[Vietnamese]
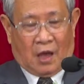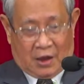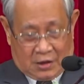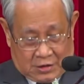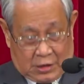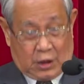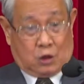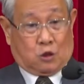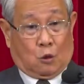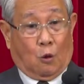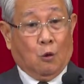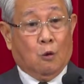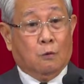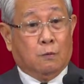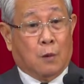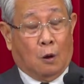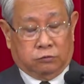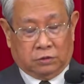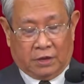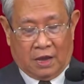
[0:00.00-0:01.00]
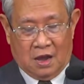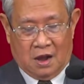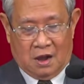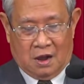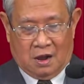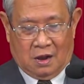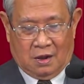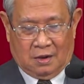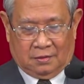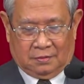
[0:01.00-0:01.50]
để người ta chú mục về
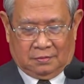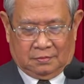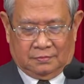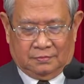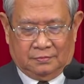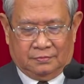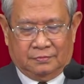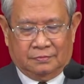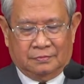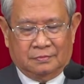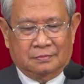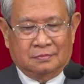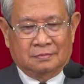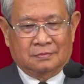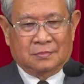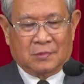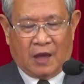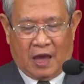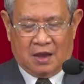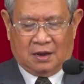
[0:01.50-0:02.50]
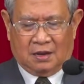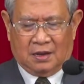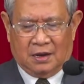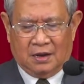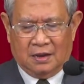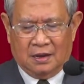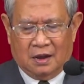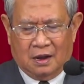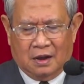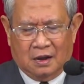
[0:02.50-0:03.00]
họ, khen
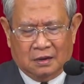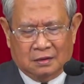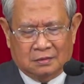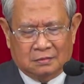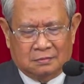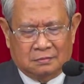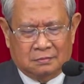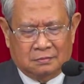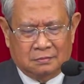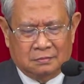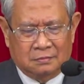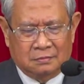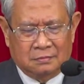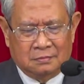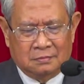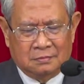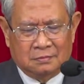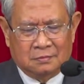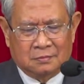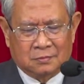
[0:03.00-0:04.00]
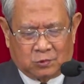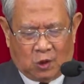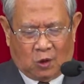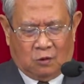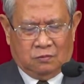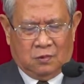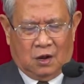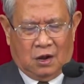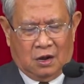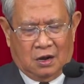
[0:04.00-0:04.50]
ngợi họ,
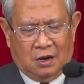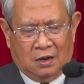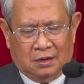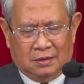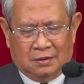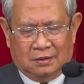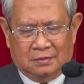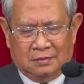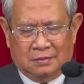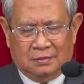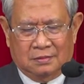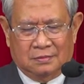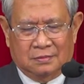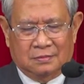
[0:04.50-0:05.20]
tôn họ,